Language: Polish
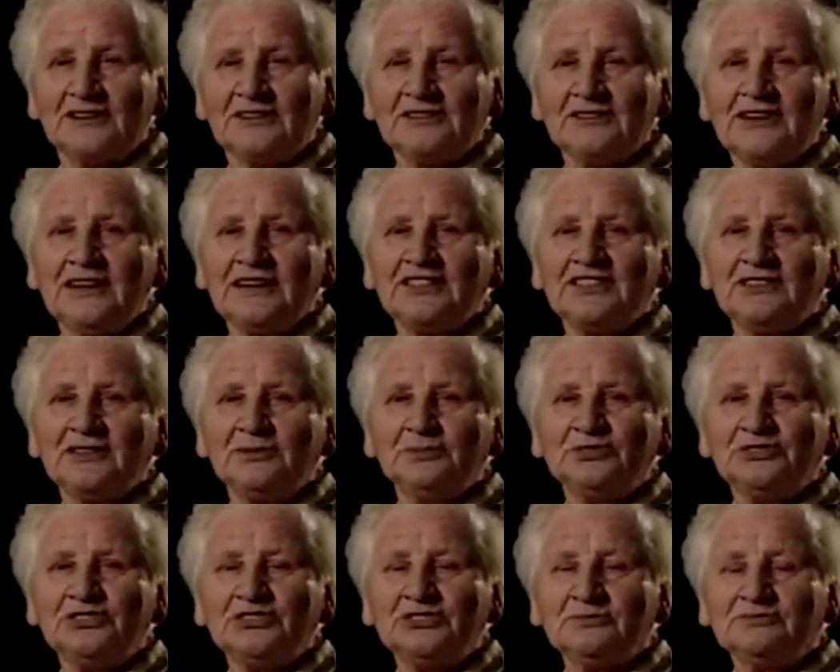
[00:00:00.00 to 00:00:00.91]
No a
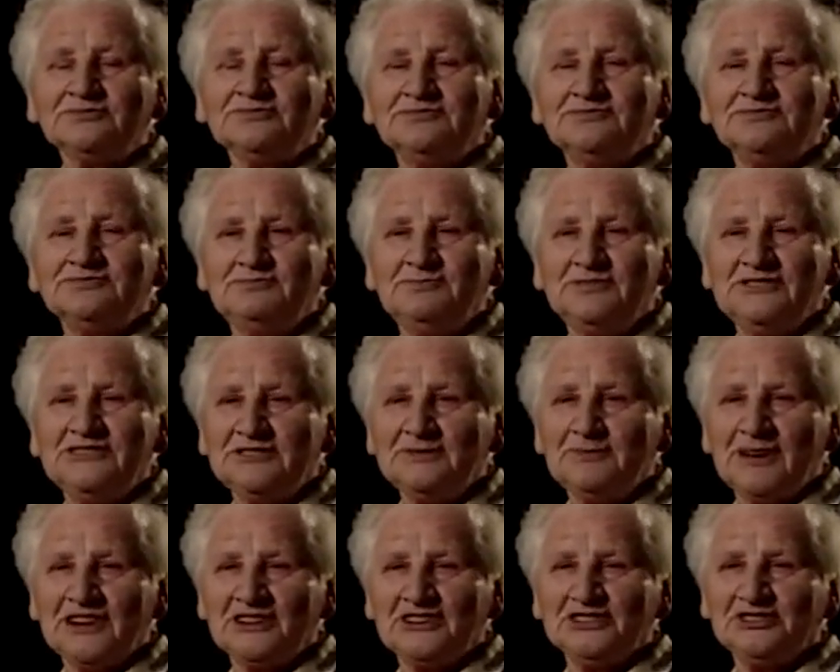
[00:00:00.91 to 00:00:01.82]
Niemcy byli
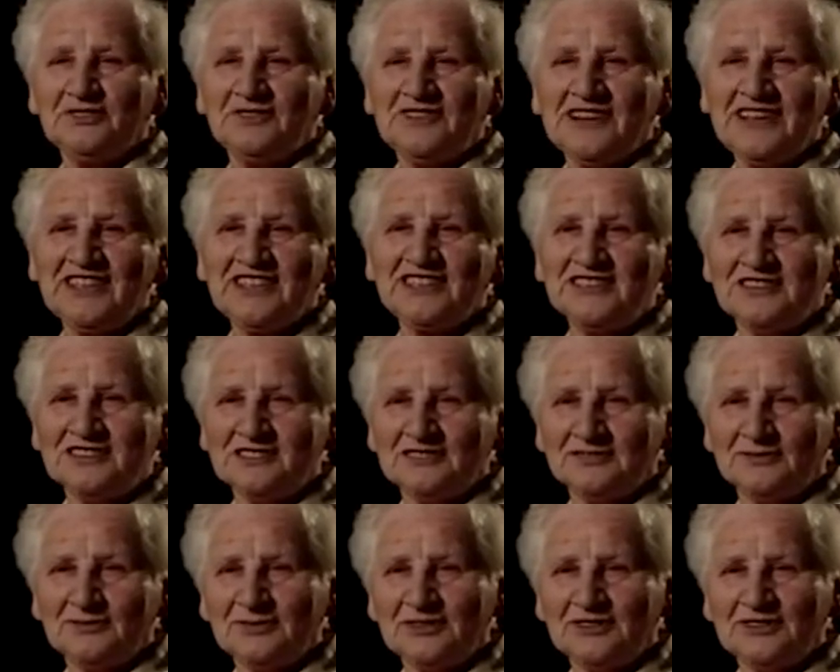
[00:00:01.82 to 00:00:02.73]
bardzo wredni.